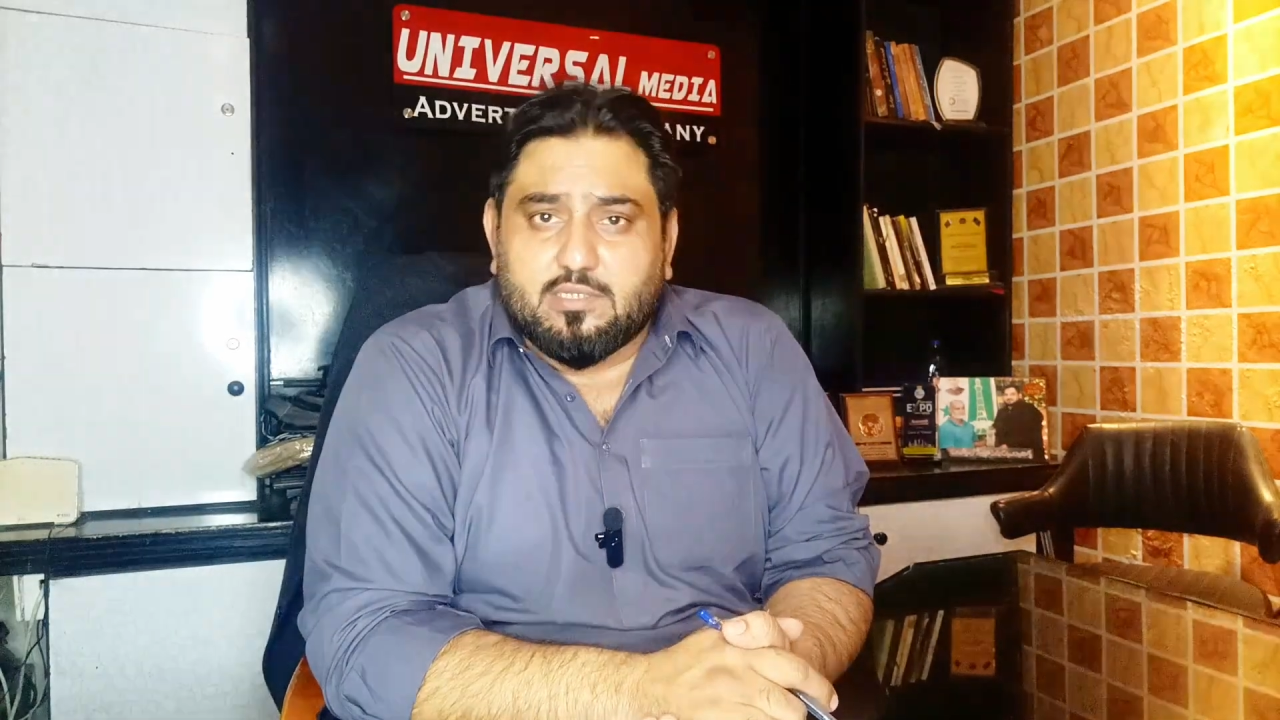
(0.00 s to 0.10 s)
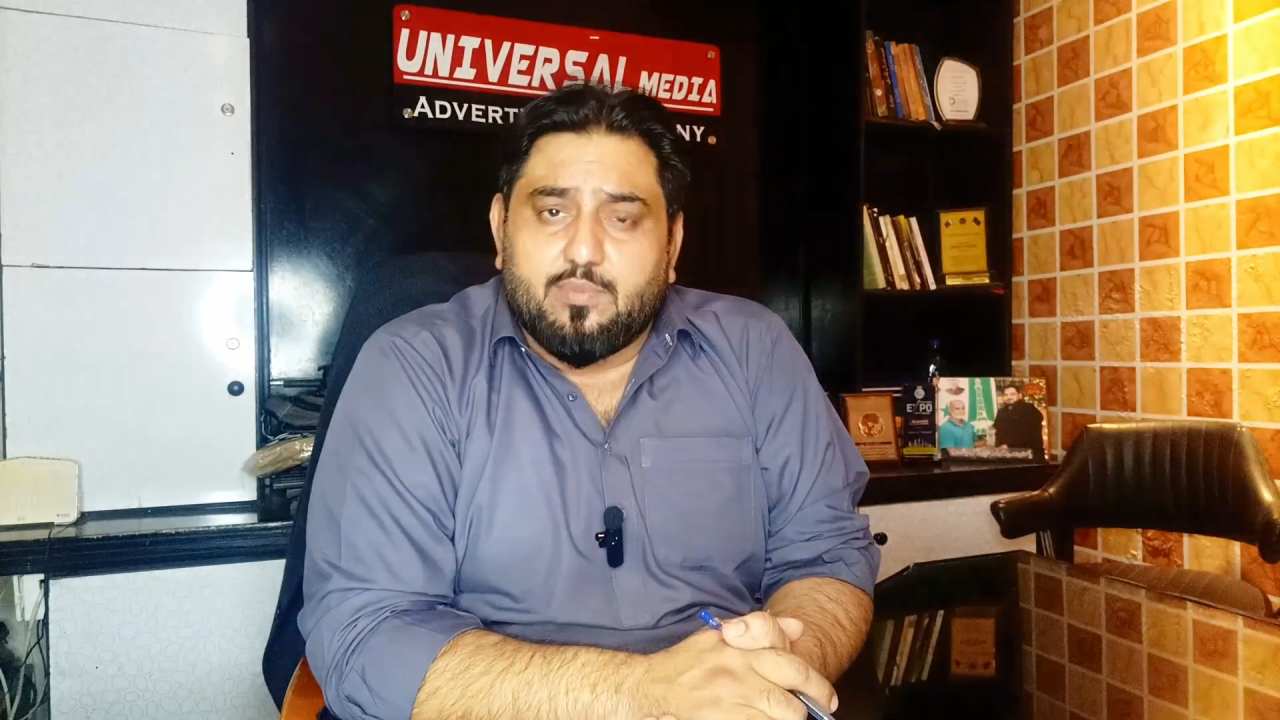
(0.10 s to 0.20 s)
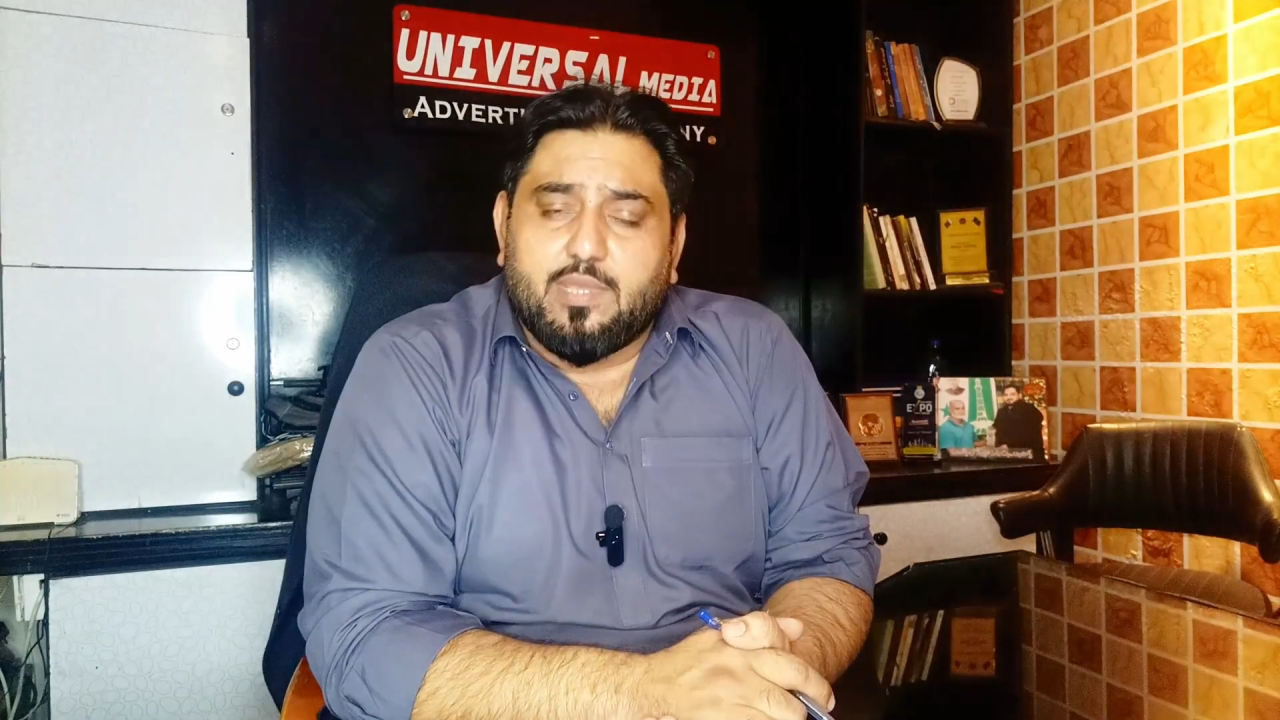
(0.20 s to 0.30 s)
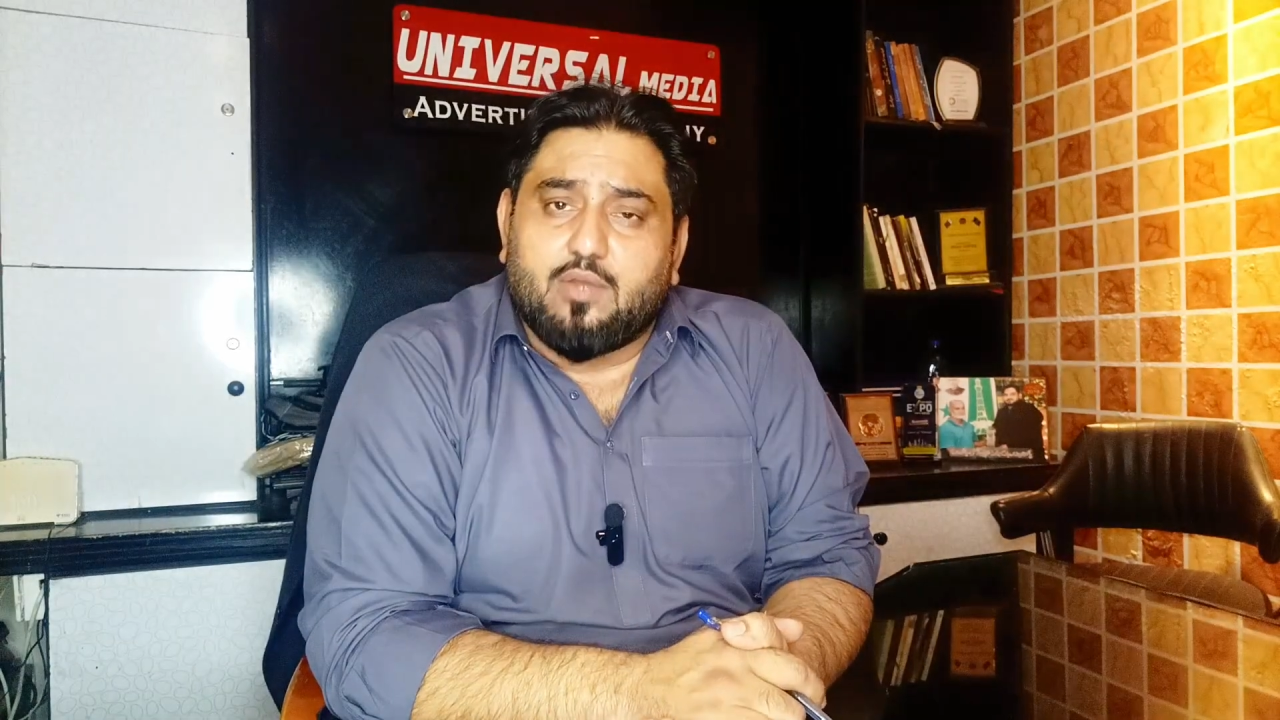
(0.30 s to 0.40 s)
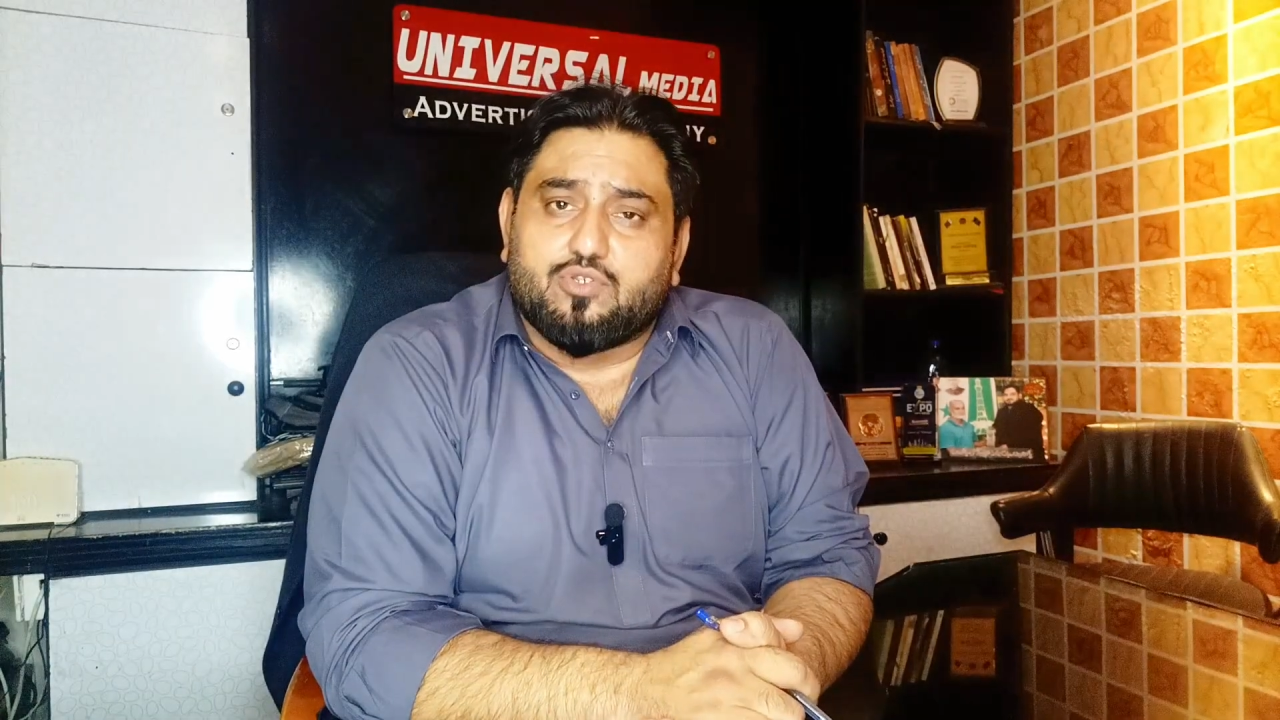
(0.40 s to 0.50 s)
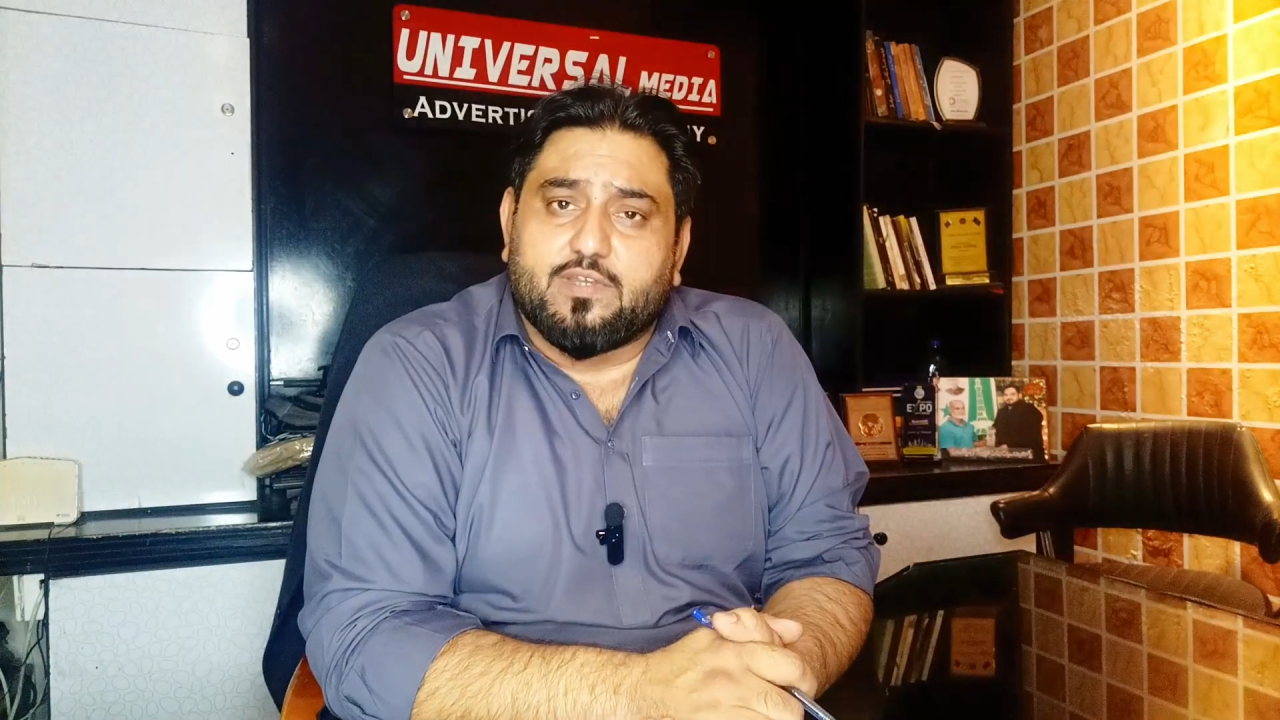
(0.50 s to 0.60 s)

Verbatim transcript: वसल्लम क्या